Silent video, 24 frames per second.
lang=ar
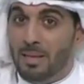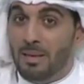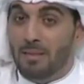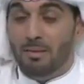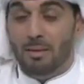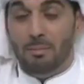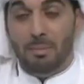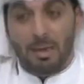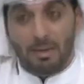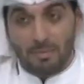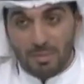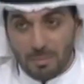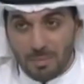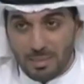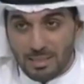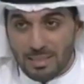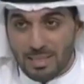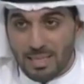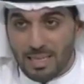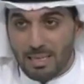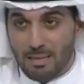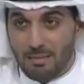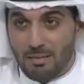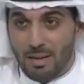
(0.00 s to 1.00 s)
فما في
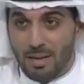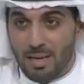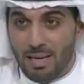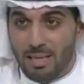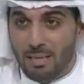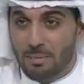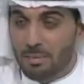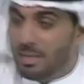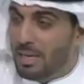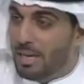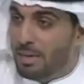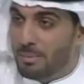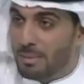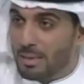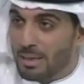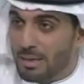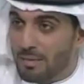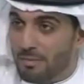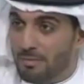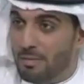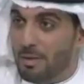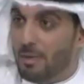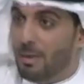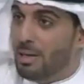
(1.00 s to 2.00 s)
مستحيل في عالم العاب
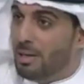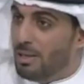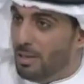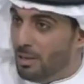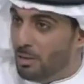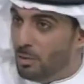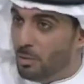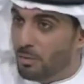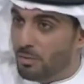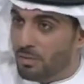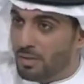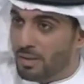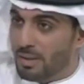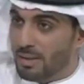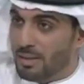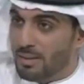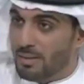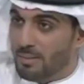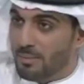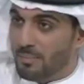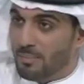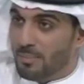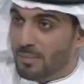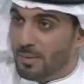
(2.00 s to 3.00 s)
الخفه هو الحلو فيه
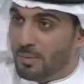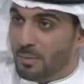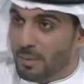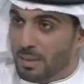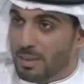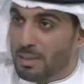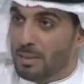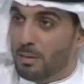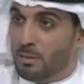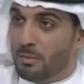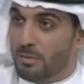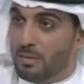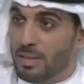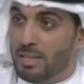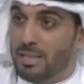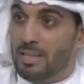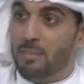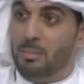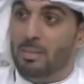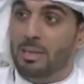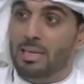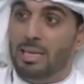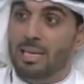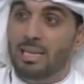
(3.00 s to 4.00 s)
والحلو فيه احنا
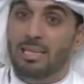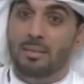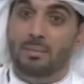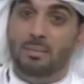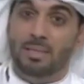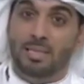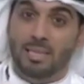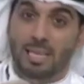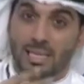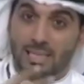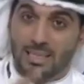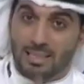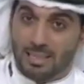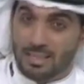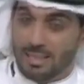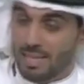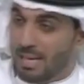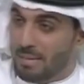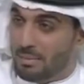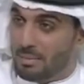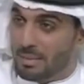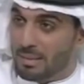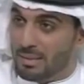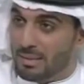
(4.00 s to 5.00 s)
نبغى نعلم الناس
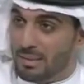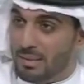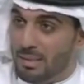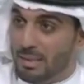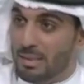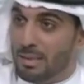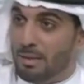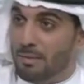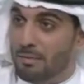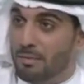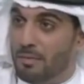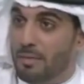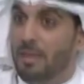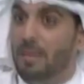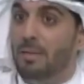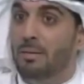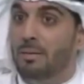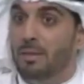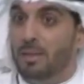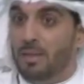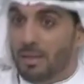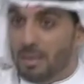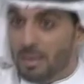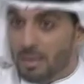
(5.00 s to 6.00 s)
دائما في كل
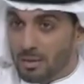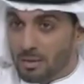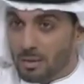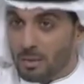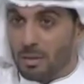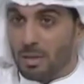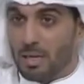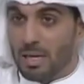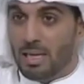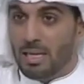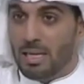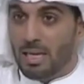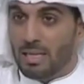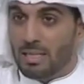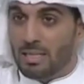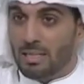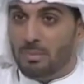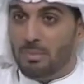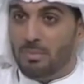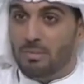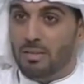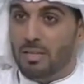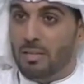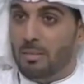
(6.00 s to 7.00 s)
طرق
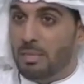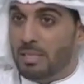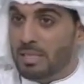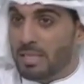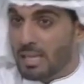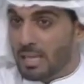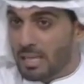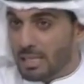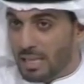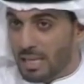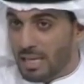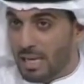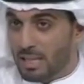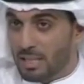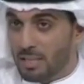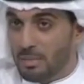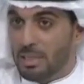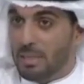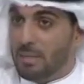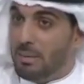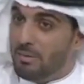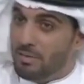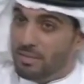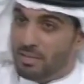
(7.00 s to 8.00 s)
حياتهم وفي كل مجالات حياتهم
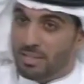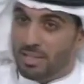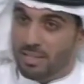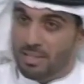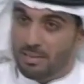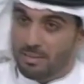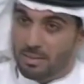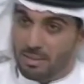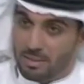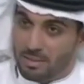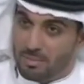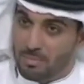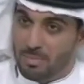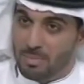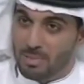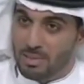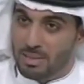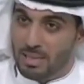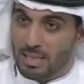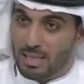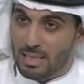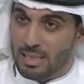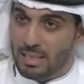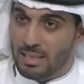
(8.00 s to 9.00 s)
انه يعني ما في شيء اسمه
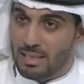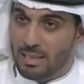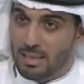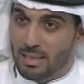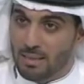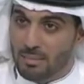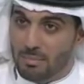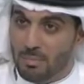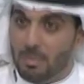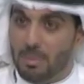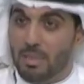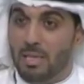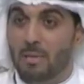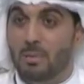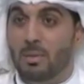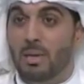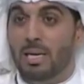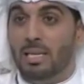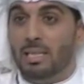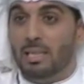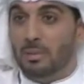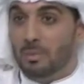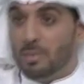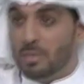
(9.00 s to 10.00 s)
مستحيل ممكن
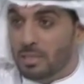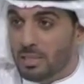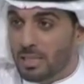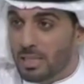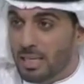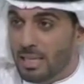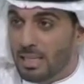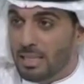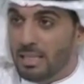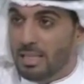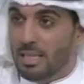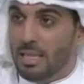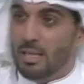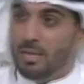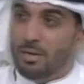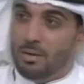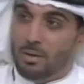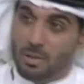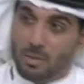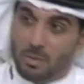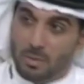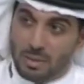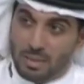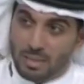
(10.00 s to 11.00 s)
الواحد لو اجتهد
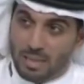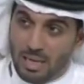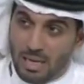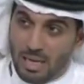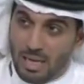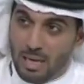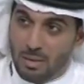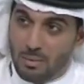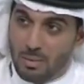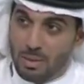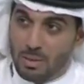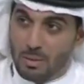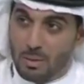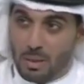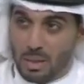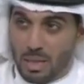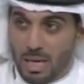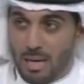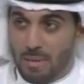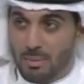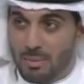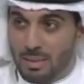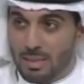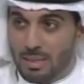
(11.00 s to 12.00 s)
ولو انه حاول
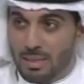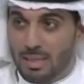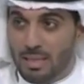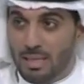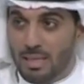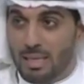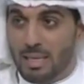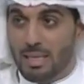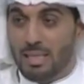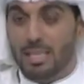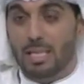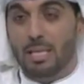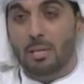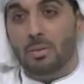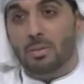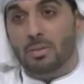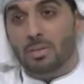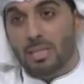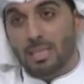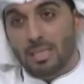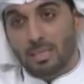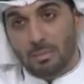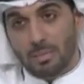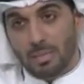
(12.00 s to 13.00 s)
وثابر انه
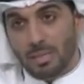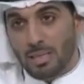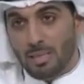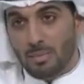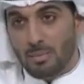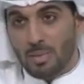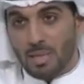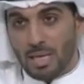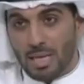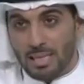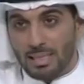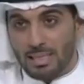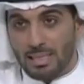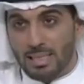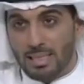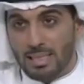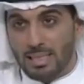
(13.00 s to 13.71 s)
يوصل لمراده